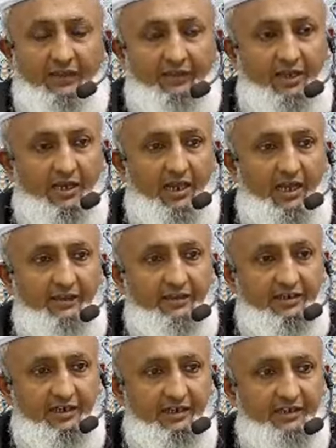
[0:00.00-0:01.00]
அதை
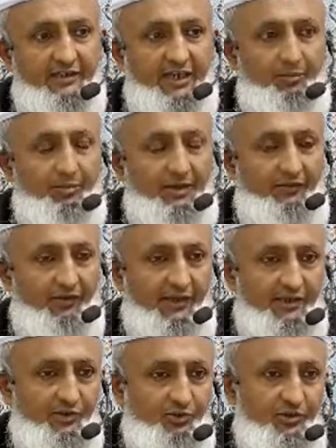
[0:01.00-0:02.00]
அந்த கடிதத்தை அப்படியே
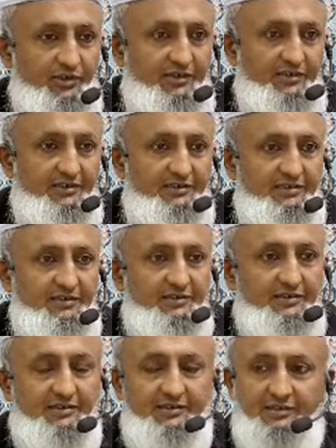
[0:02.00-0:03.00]
வாங்கி கொண்டு
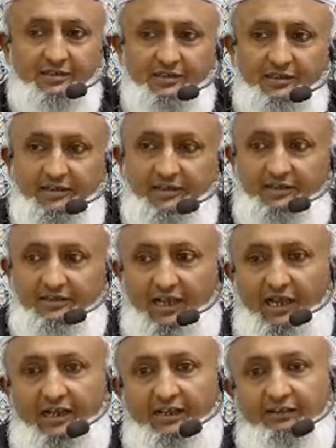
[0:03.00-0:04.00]

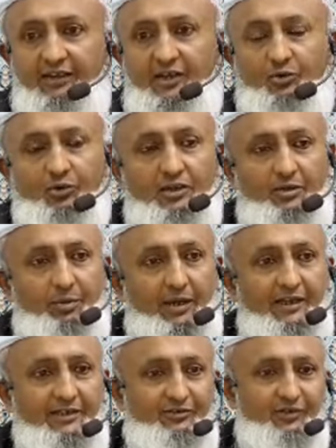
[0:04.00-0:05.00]
தாயிடத்திலே கொடுத்து
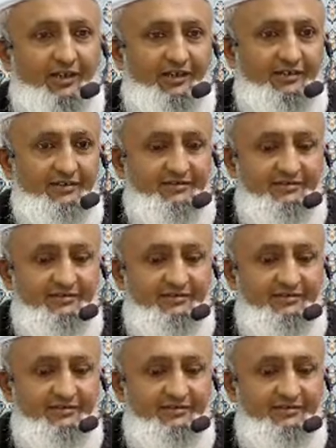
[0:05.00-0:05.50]
படிக்க சொன்னார்